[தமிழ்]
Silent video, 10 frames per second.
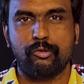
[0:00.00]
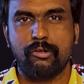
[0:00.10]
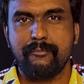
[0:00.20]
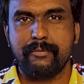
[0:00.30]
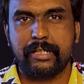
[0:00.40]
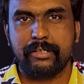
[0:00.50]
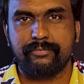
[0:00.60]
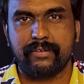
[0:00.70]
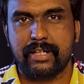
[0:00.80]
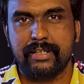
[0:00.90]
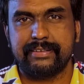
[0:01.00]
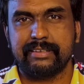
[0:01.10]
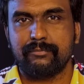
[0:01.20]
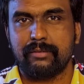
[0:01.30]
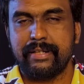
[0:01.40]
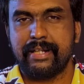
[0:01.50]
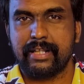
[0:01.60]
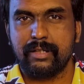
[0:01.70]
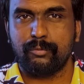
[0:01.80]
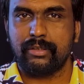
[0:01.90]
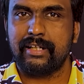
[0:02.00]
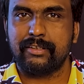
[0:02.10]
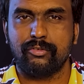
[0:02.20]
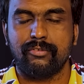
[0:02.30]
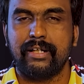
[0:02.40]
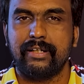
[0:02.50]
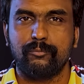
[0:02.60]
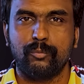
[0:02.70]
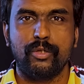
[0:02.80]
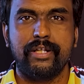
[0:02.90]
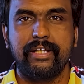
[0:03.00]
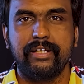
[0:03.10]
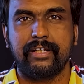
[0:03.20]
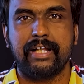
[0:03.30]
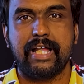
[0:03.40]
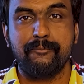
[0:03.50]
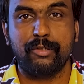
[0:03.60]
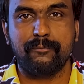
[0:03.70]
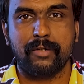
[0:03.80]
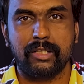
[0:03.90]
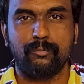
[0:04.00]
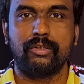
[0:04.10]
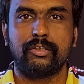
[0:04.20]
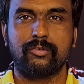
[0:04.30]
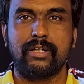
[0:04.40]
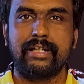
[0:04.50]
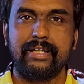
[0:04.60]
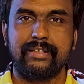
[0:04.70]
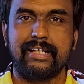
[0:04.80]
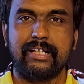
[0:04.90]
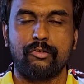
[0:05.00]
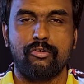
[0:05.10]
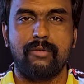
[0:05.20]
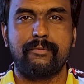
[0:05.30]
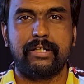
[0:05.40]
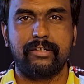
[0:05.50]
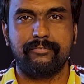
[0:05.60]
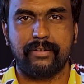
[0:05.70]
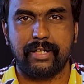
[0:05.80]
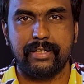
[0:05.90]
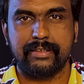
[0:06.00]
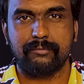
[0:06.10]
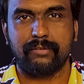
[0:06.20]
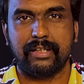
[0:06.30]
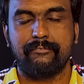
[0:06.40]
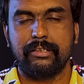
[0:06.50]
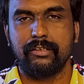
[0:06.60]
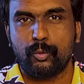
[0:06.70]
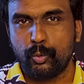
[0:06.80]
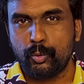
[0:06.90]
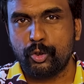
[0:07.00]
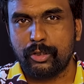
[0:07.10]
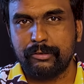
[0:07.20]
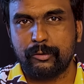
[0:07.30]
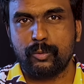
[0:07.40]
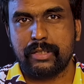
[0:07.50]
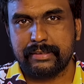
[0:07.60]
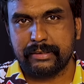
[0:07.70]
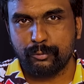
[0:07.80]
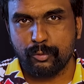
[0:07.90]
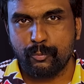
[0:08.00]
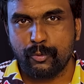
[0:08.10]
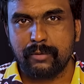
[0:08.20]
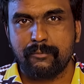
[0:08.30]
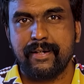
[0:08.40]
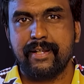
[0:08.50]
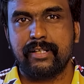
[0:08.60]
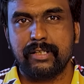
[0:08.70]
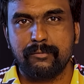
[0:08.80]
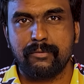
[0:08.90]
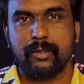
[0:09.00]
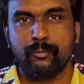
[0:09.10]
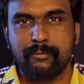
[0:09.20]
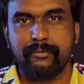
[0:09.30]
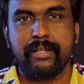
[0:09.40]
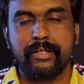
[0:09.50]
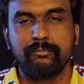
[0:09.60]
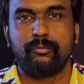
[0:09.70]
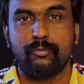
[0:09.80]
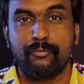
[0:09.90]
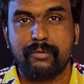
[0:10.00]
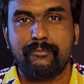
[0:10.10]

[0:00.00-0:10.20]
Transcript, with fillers: கோஆபரேட்டிவ் ஃபெடரலிசம் அப்படிங்கிறத முதல்ல சொல்லுவாங்க மோடி இதை அறிமுகப்படுத்தும் போது சொன்னதே அதுதான் கோஆபரேட்டிவ் ஃபெடரலிசம் அதாவது கூட்டுறவு கூட்டாட்சி ஒவ்வொரு மாநிலத்துக்குமான உரிமையையும் ஒவ்வொரு